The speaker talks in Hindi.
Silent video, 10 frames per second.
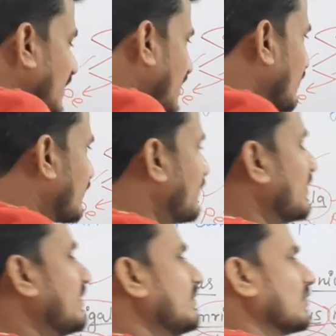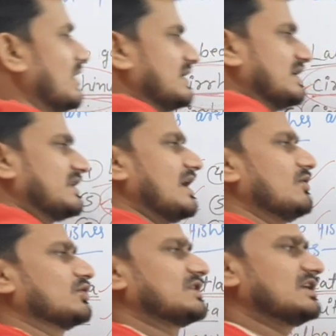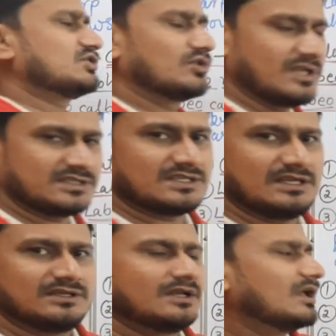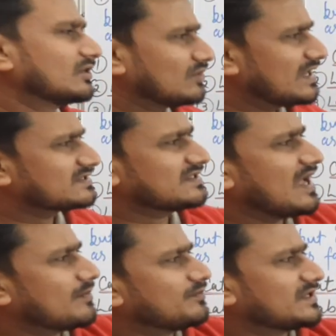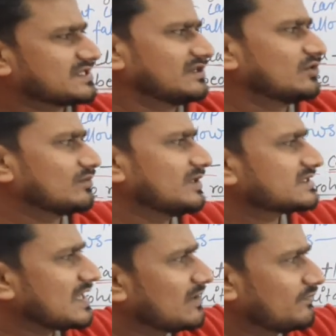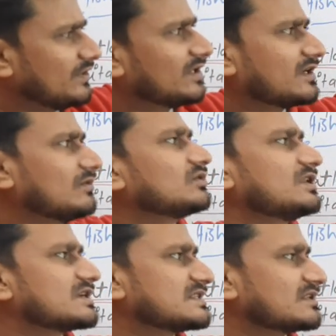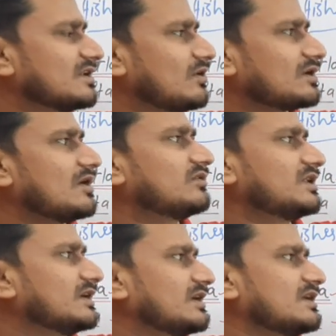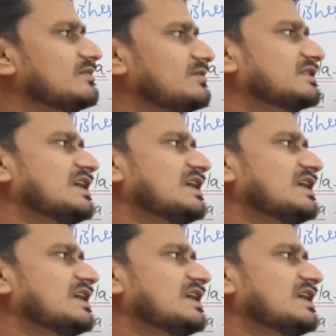पेल्विक फिन भी बोला जाता है होता है छोटा सा तो ऐसे आप मछलियों में सारे फिन को देख सकते हैं और काउंटिंग करके भी